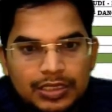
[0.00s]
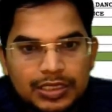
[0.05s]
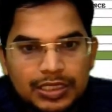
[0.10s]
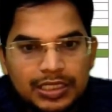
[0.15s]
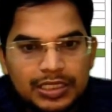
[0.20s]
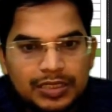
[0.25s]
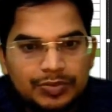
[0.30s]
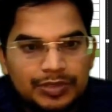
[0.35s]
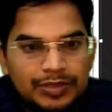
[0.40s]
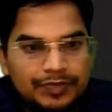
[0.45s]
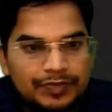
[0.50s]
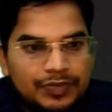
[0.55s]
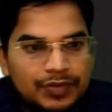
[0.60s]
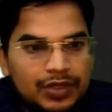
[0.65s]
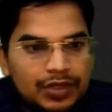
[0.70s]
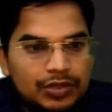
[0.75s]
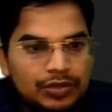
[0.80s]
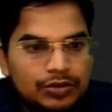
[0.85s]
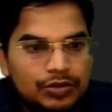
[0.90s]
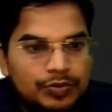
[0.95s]
एट्थ में
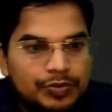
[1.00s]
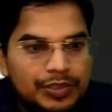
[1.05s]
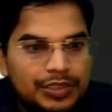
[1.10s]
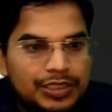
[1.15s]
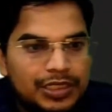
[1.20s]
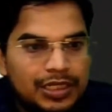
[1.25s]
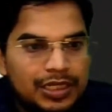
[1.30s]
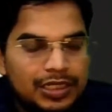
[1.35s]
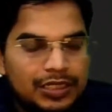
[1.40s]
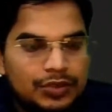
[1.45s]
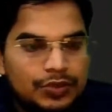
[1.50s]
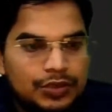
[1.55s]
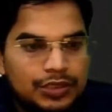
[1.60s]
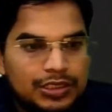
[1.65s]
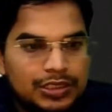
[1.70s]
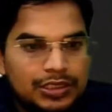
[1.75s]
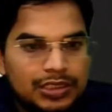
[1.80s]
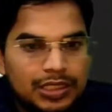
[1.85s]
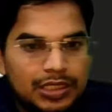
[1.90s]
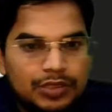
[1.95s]
तो फिजिकल
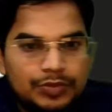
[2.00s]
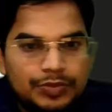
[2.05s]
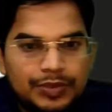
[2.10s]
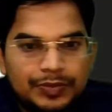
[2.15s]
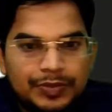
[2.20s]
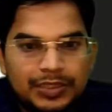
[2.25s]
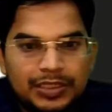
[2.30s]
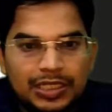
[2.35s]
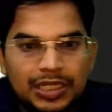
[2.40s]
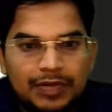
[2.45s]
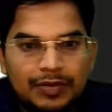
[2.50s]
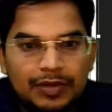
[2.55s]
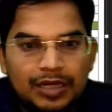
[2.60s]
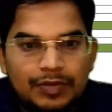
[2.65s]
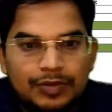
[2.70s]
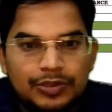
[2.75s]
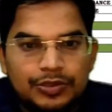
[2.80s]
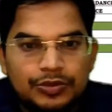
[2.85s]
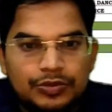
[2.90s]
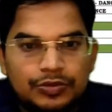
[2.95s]
एजुकेशन का जो पेपर था हमारा
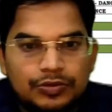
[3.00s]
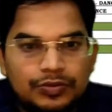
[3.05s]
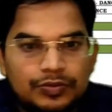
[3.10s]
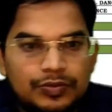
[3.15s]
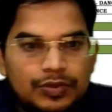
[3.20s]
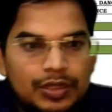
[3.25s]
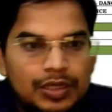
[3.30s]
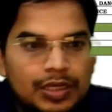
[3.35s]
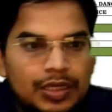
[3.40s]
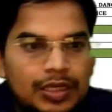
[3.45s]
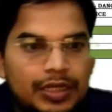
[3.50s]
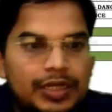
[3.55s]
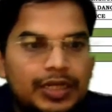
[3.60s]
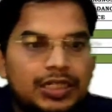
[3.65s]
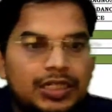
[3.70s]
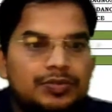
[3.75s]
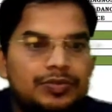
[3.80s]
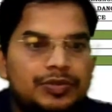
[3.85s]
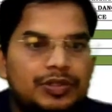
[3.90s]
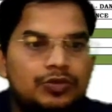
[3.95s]
बच्चों
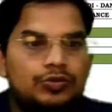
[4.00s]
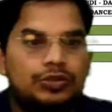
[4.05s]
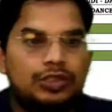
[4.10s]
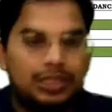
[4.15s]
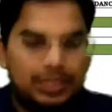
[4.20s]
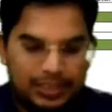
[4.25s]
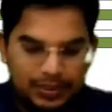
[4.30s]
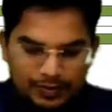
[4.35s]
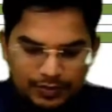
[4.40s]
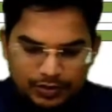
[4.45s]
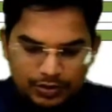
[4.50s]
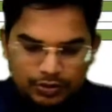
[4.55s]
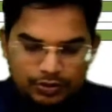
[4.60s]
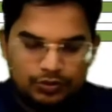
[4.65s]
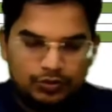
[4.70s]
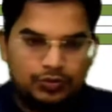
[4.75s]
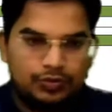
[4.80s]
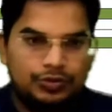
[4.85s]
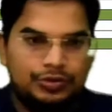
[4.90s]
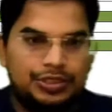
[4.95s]
एट्थ में को था
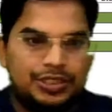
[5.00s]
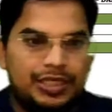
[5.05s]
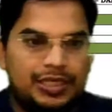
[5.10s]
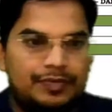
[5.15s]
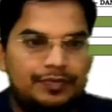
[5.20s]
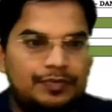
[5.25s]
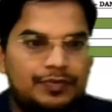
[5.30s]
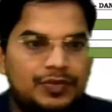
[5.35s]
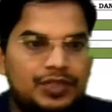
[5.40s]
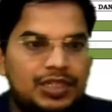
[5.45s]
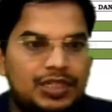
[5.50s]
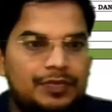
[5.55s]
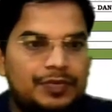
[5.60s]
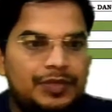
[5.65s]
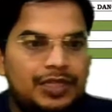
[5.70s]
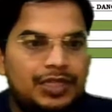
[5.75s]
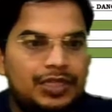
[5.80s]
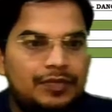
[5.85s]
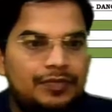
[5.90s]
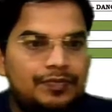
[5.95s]
तो वो सेम डेट
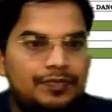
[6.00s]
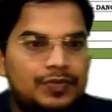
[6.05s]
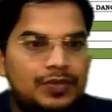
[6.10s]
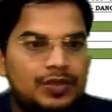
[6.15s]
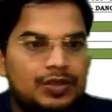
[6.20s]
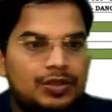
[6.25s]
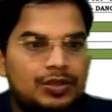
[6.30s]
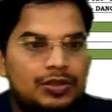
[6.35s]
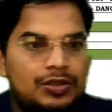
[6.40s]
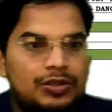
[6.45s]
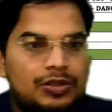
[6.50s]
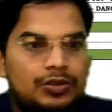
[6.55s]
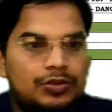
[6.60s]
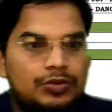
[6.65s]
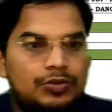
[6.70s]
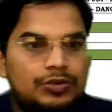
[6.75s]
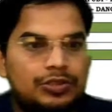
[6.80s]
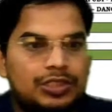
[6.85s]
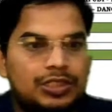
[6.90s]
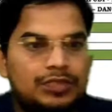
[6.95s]
पे है
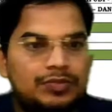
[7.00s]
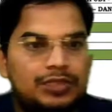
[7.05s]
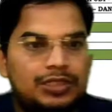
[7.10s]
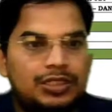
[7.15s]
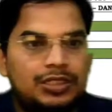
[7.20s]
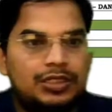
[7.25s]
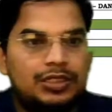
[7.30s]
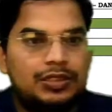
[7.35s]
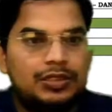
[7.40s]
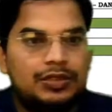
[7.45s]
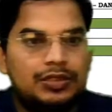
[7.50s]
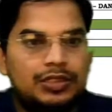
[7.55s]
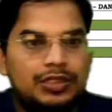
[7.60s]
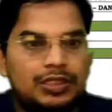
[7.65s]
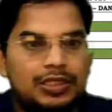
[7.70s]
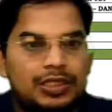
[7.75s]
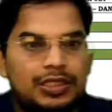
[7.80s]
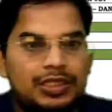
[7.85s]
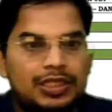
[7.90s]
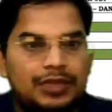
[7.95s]
नो चेंजमेंट ये
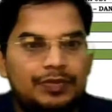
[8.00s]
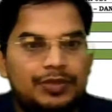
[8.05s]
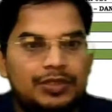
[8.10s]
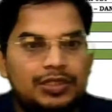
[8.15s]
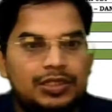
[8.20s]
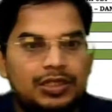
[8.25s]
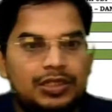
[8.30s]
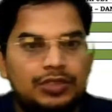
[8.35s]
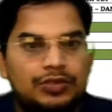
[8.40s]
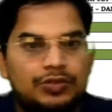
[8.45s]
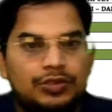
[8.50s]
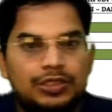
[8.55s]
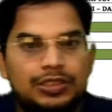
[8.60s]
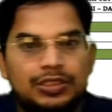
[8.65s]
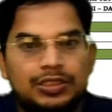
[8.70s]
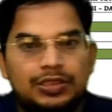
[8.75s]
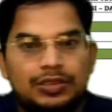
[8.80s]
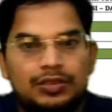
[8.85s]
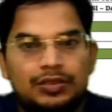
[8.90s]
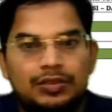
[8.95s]
देखिए आप फिजिकल
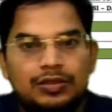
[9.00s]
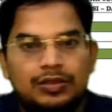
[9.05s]
एजुकेशन